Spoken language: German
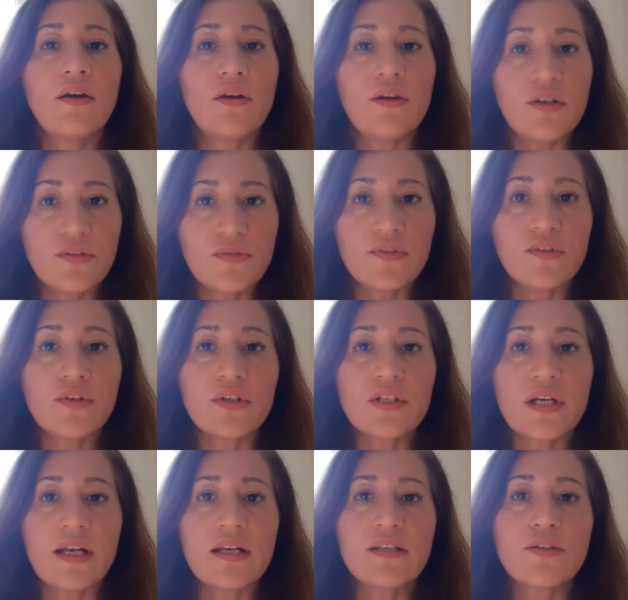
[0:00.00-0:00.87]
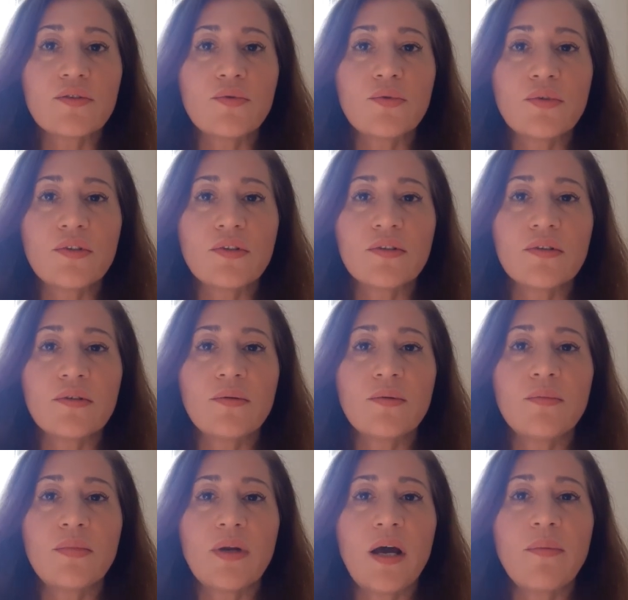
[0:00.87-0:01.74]
Ich wünsche euch alles
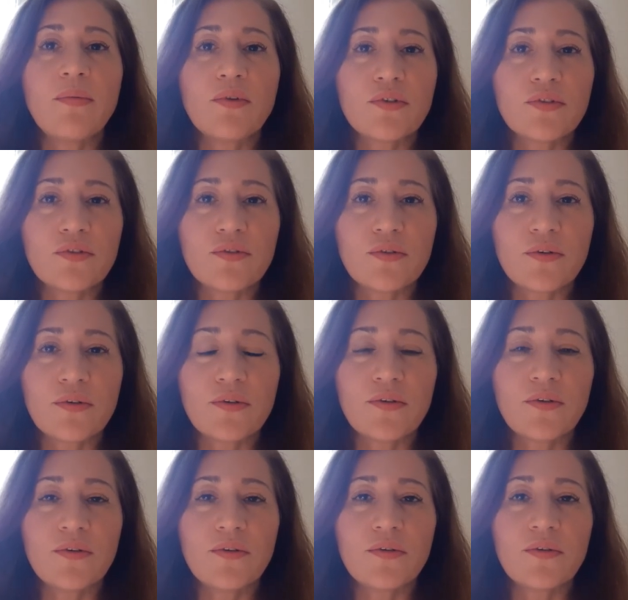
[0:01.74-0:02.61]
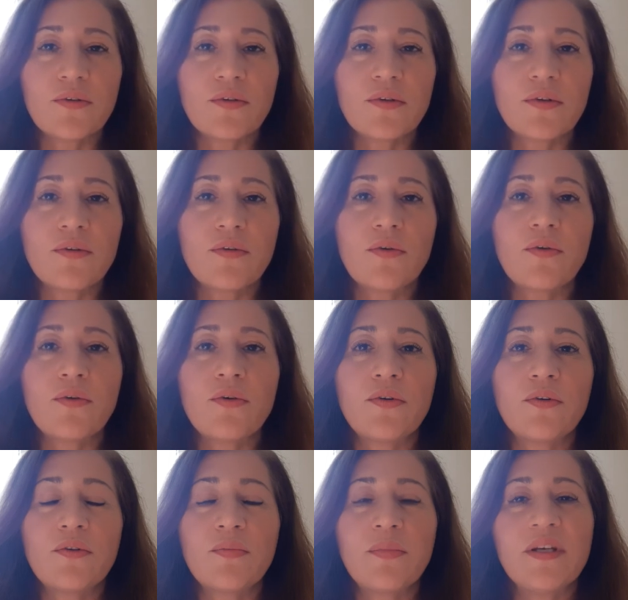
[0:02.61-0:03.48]
Gute, bleibt gesund
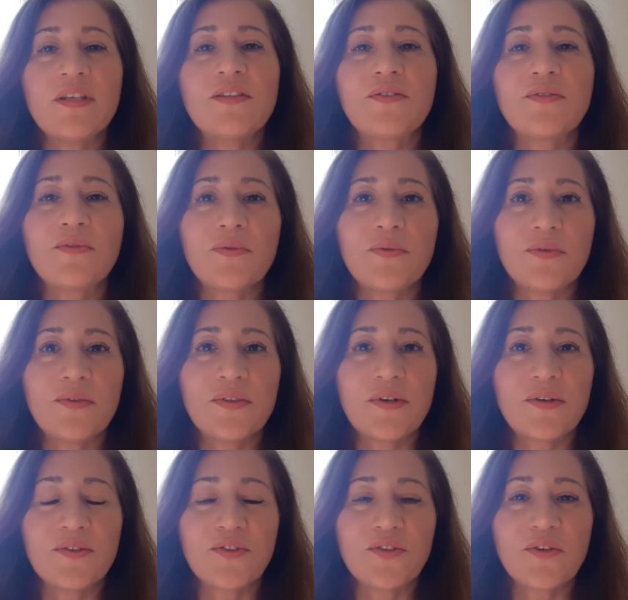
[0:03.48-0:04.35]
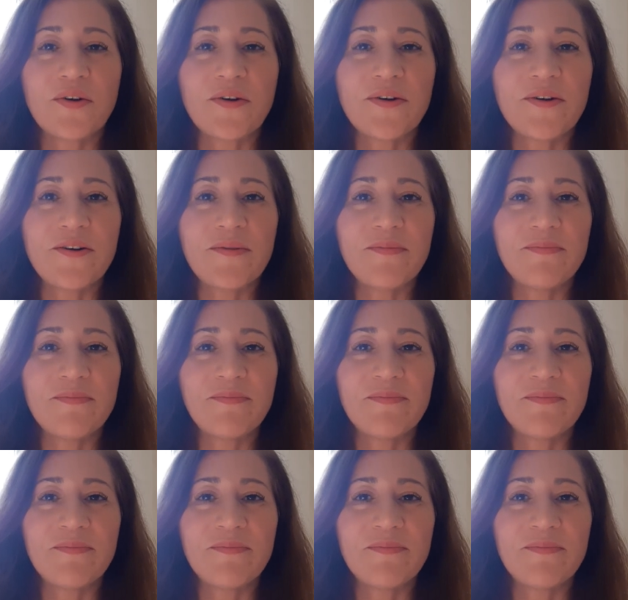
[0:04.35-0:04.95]
und beste Grüße aus Stockholm.